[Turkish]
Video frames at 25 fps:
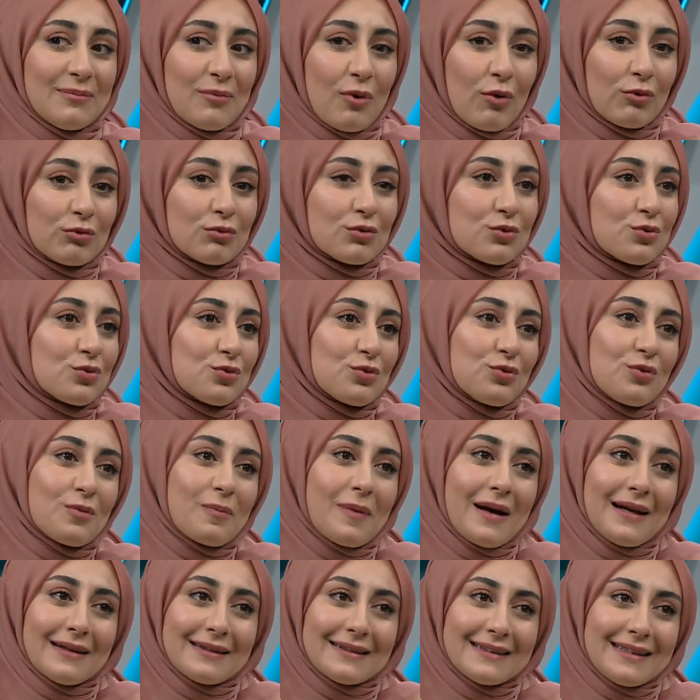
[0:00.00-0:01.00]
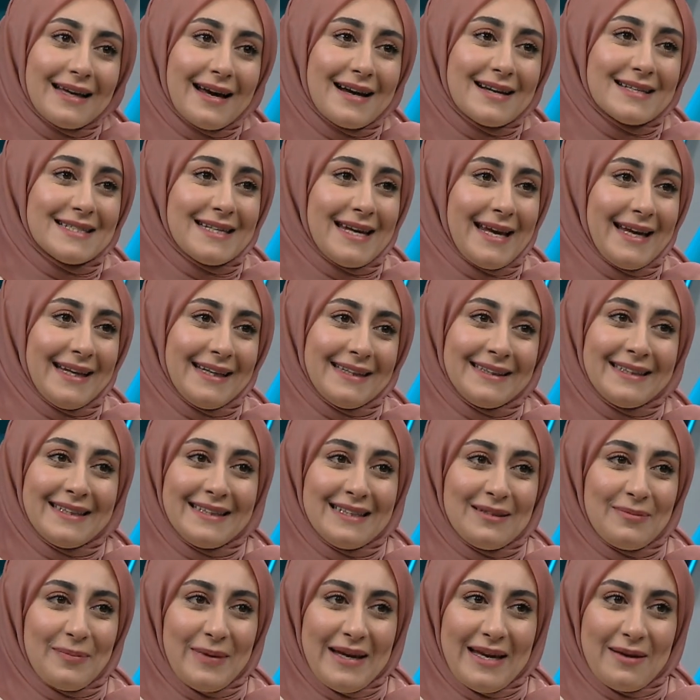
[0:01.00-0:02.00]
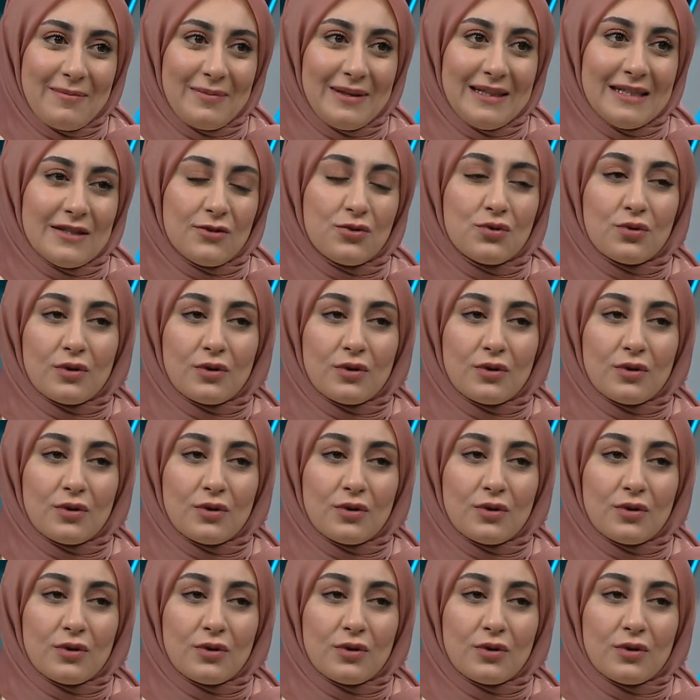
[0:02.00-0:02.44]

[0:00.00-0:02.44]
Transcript: limonlu suyu belki tercih edilmeyebilir.